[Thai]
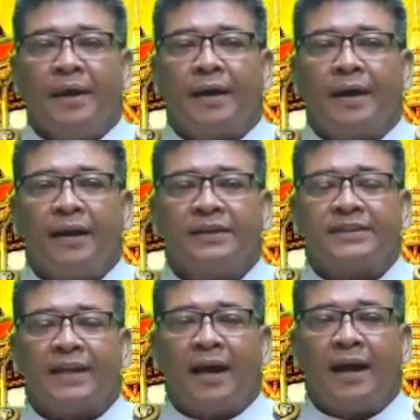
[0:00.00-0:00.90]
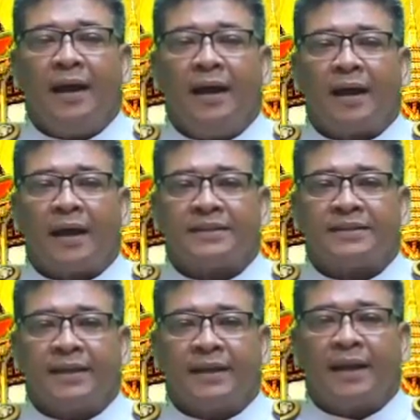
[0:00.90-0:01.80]
รักษากเก
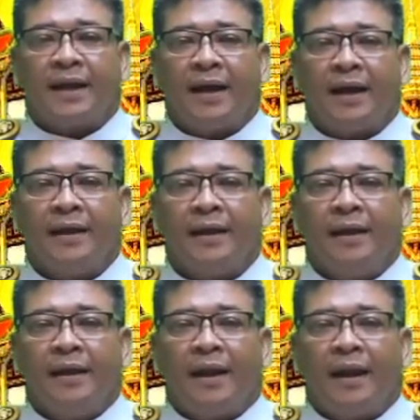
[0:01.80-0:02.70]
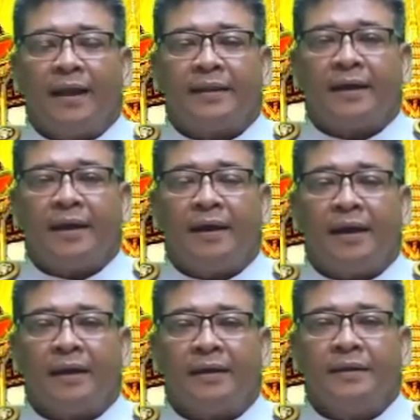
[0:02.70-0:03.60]
ษตรการ และท
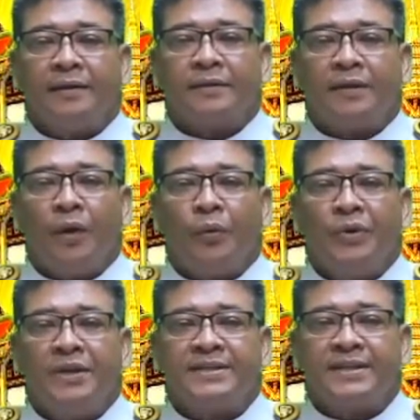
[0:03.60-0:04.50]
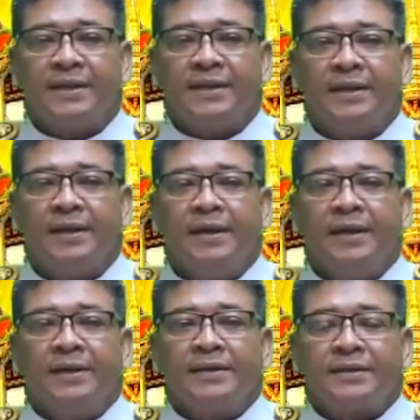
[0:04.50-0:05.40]
หารทวีสี
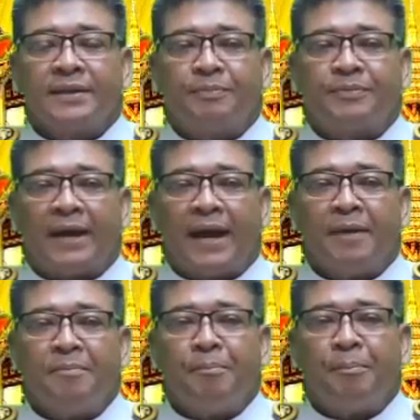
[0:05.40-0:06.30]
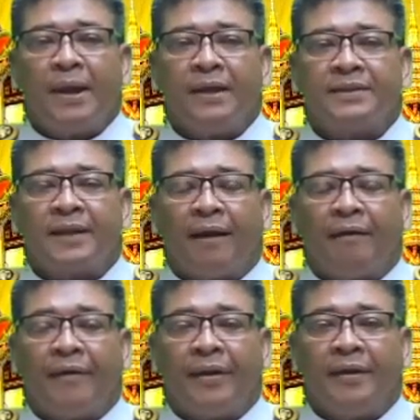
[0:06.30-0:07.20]
สืบสารพระจัก
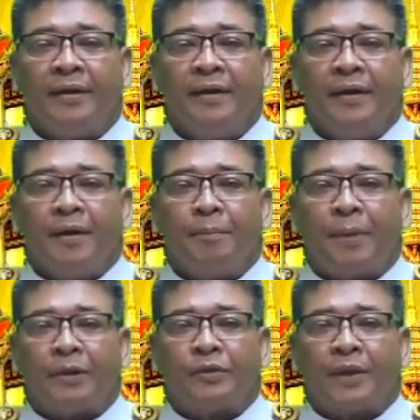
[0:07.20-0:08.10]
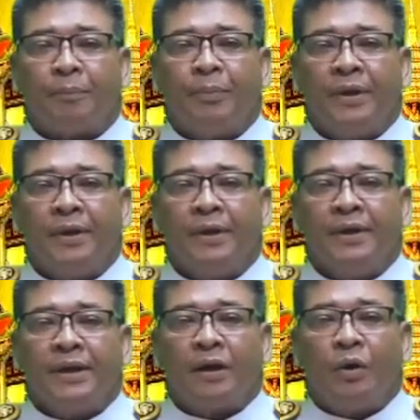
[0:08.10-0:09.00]
รี ปัตตภี
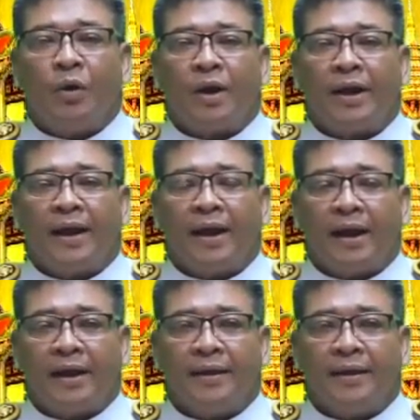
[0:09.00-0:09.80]
ข้อเกลียงไกล